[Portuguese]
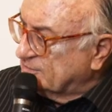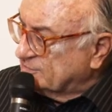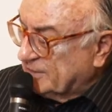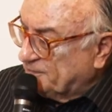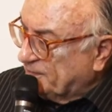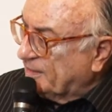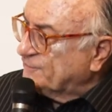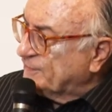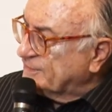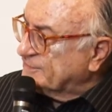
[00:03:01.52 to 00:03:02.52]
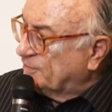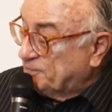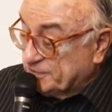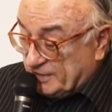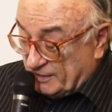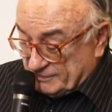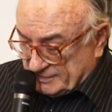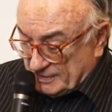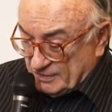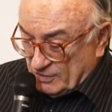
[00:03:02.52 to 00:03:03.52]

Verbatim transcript: usar para fins não potáveis.